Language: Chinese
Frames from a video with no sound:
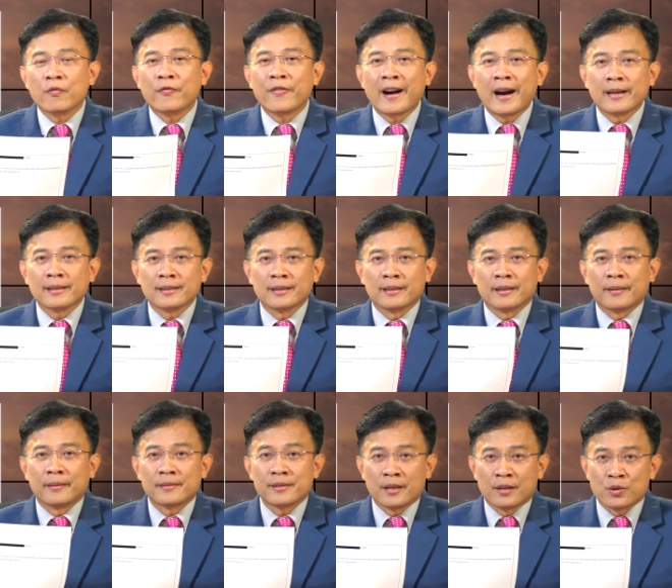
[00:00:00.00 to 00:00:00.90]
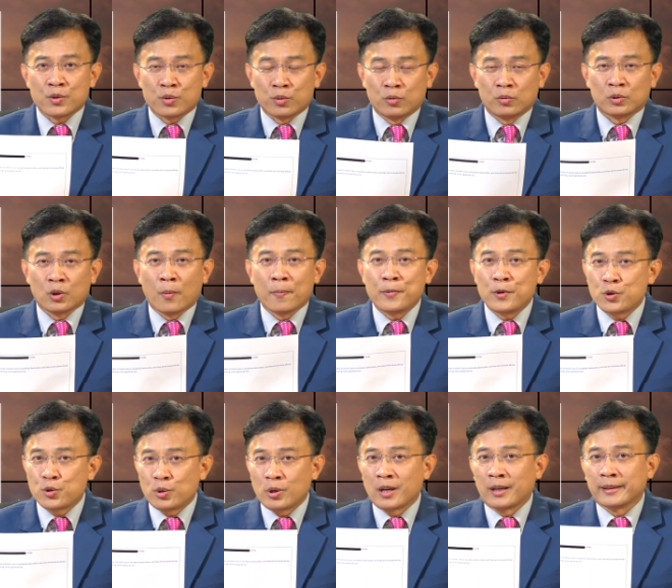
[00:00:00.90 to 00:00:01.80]
发的证书都必
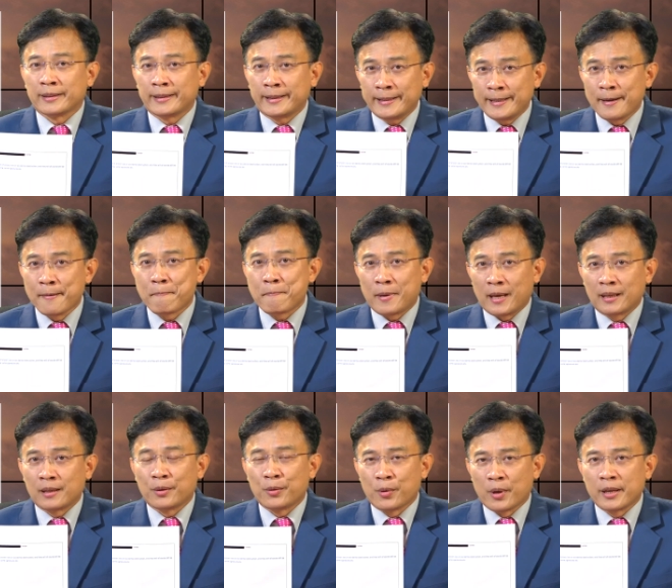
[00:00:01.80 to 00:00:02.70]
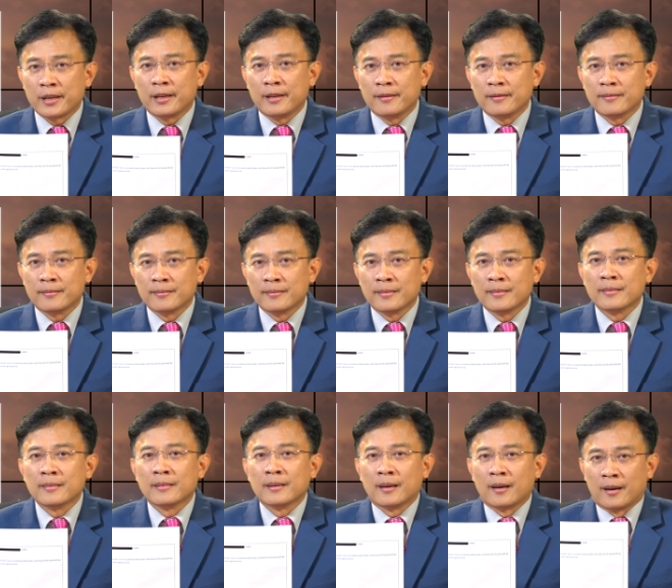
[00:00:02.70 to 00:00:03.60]
须要特别的原因，
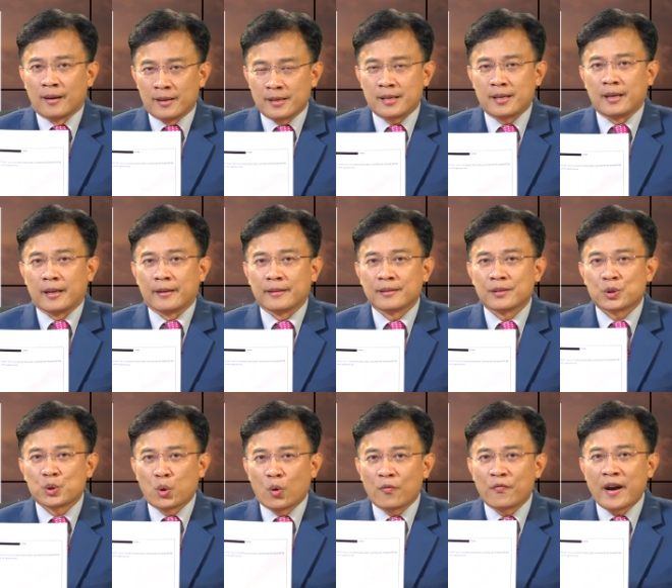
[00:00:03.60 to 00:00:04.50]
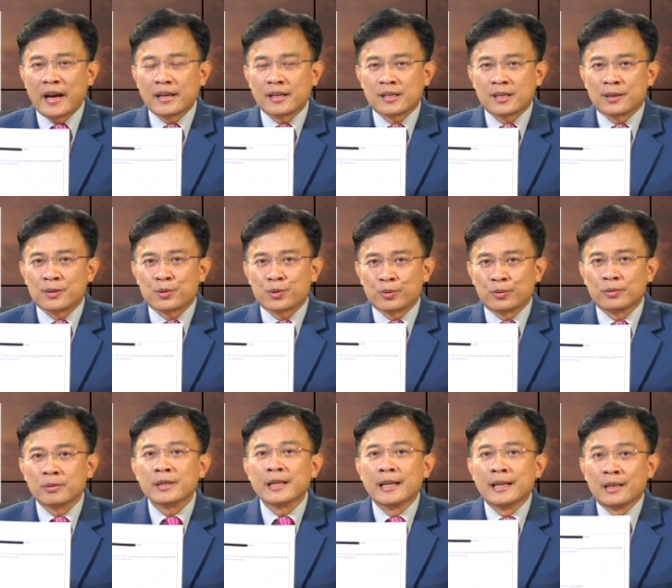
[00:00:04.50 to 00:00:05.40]
而且重发的证
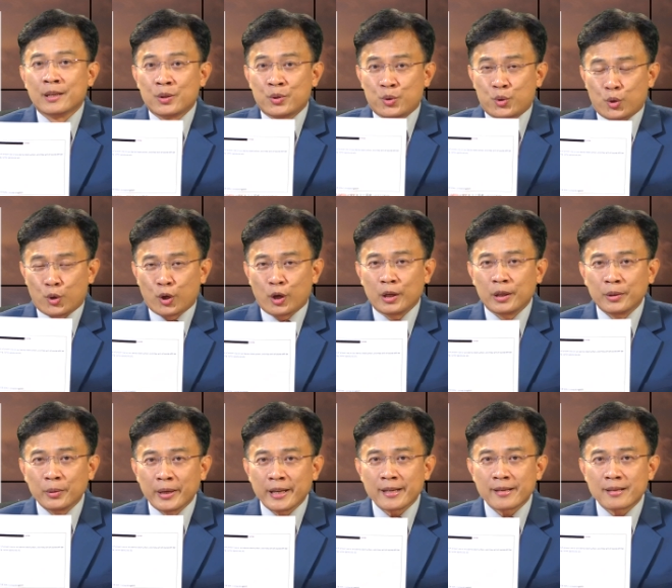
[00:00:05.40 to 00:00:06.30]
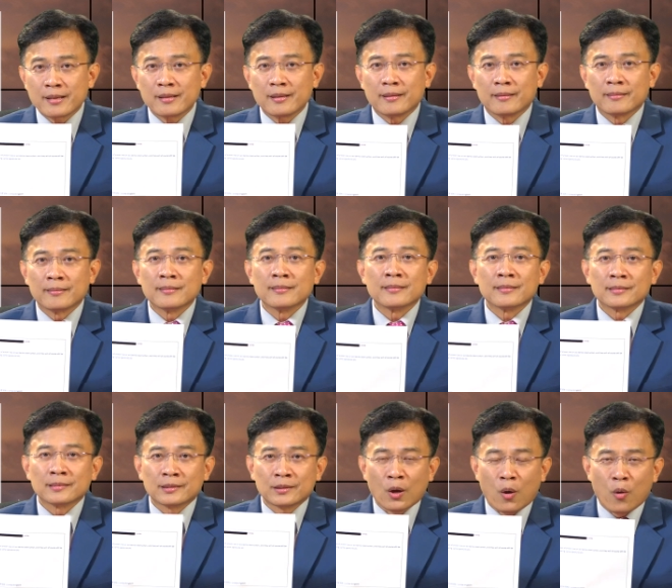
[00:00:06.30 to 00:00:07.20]
书绝对是
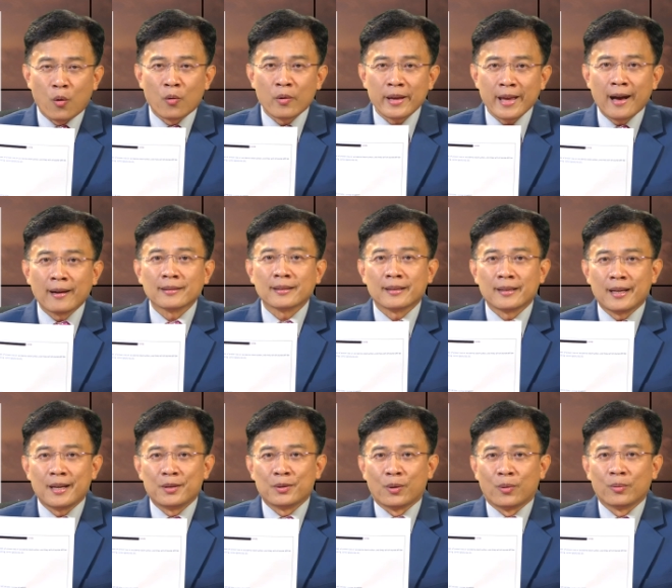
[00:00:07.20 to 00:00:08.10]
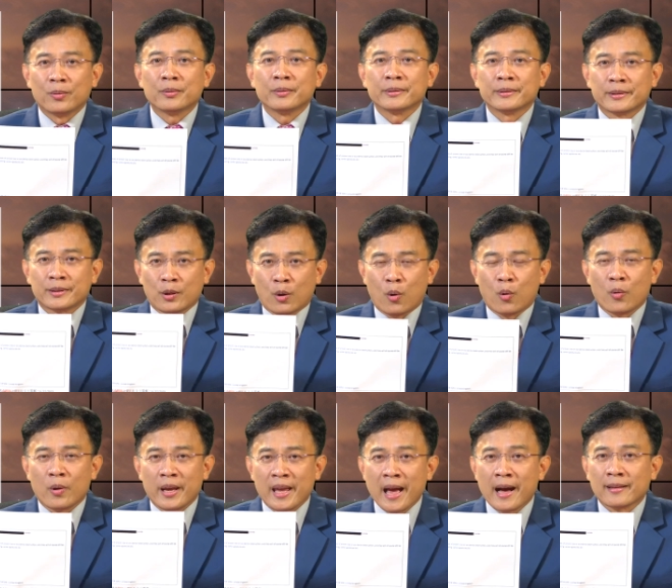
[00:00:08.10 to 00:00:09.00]
同样的内容，
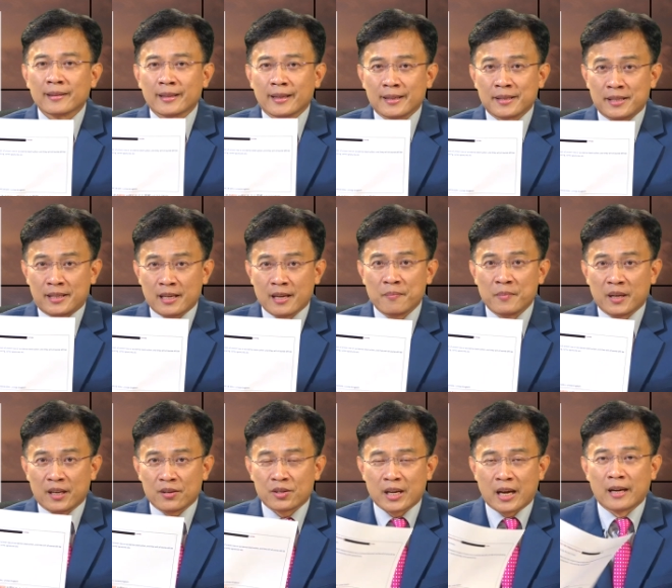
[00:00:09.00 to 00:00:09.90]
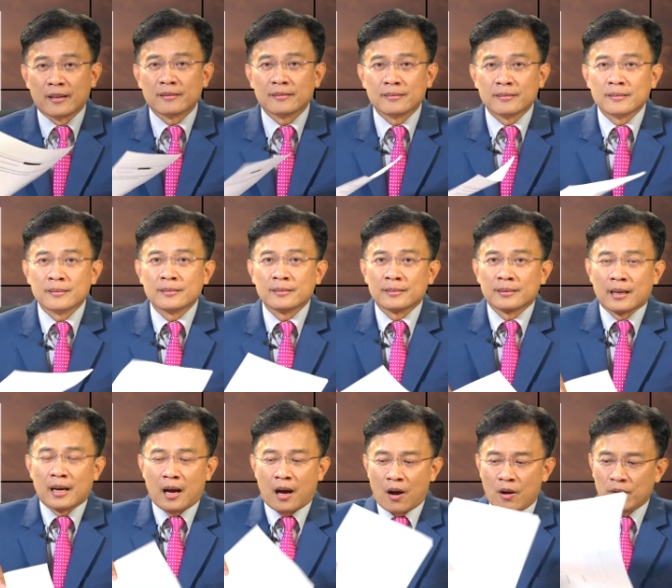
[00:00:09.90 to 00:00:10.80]
同样的签名章。
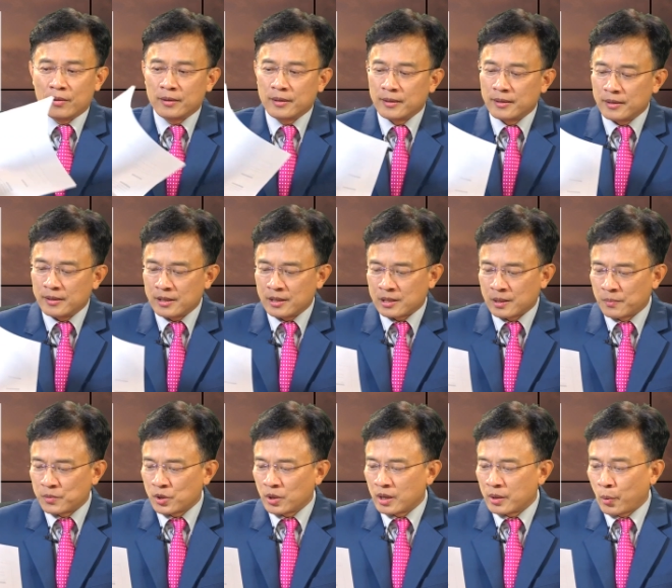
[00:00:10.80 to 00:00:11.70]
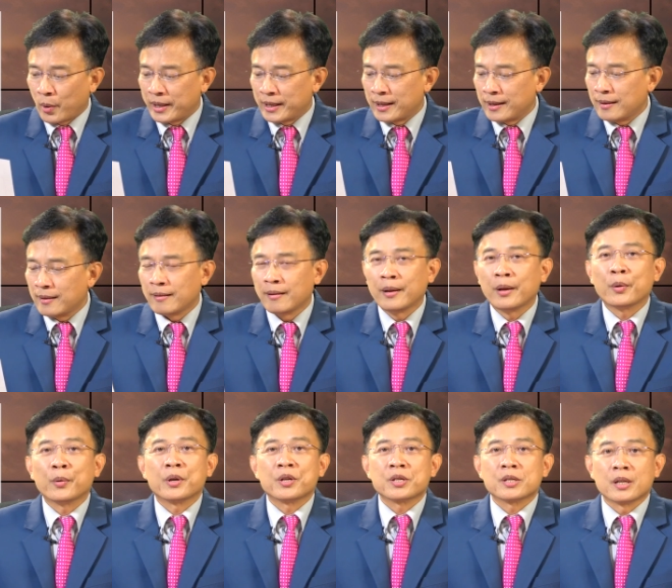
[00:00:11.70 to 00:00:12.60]
好，这什么时候回的？六
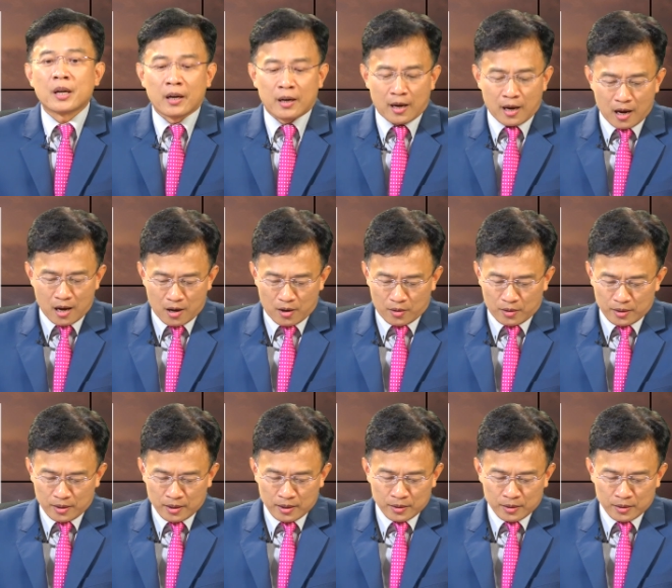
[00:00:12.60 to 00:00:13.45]
月十二号